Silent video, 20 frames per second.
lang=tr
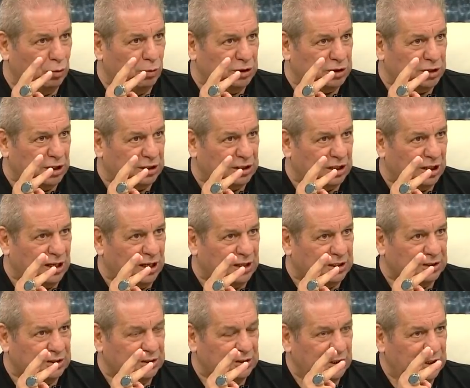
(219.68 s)
var o başta
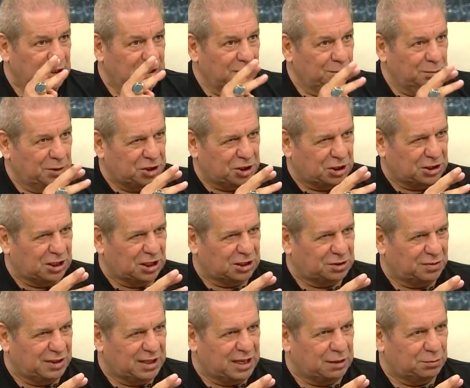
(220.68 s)
hatırlarsın.
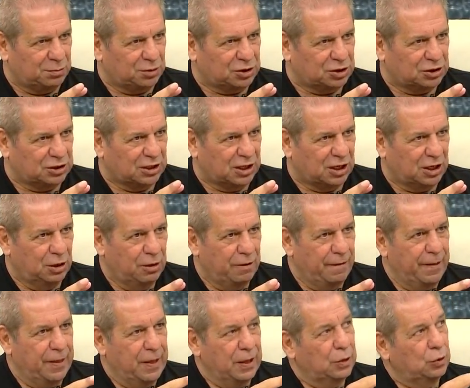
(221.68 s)
Beşiktaş Fener maçında. Evet.
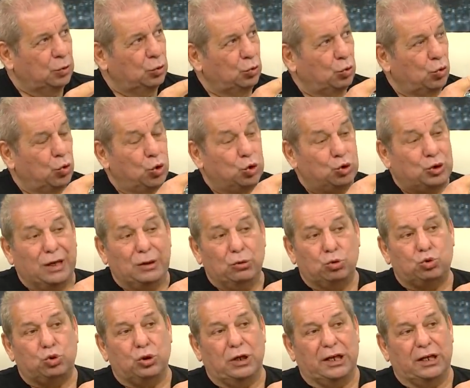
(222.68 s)
Özel
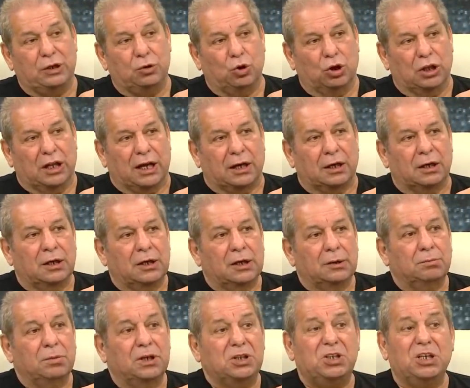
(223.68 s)
üstüne gidiyorlar.
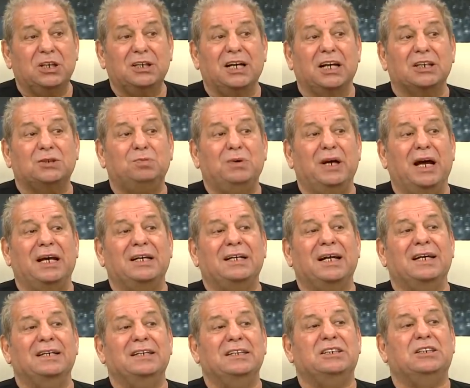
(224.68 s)
Beşiktaş bir
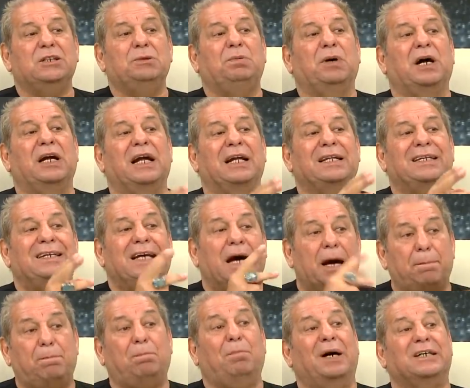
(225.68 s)
yerden istihbarat
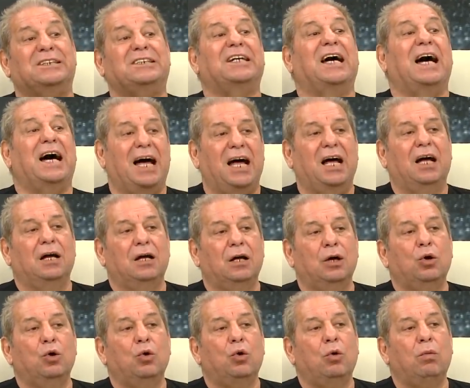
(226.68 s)
yapmasa
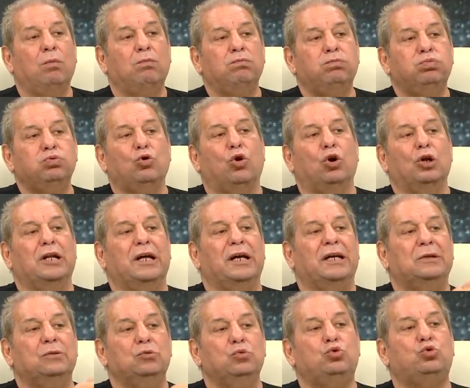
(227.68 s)
bu
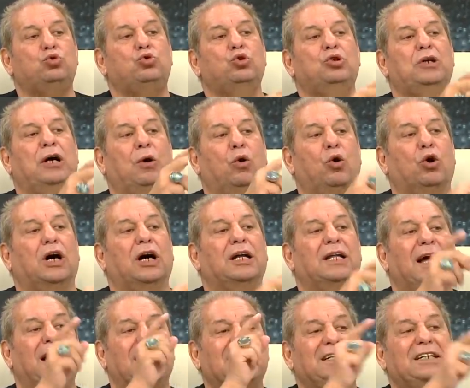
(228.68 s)
olayın üstüne o
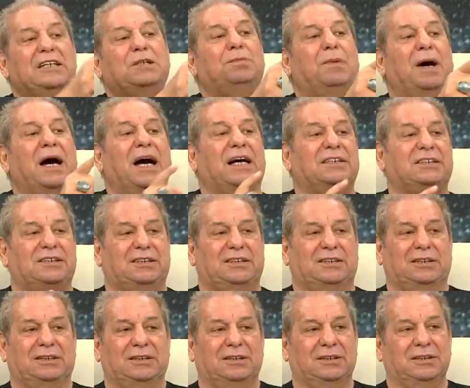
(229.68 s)
kadar gitmez.
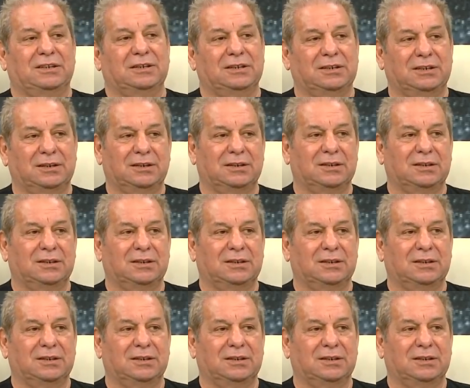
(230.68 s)
Gitmez.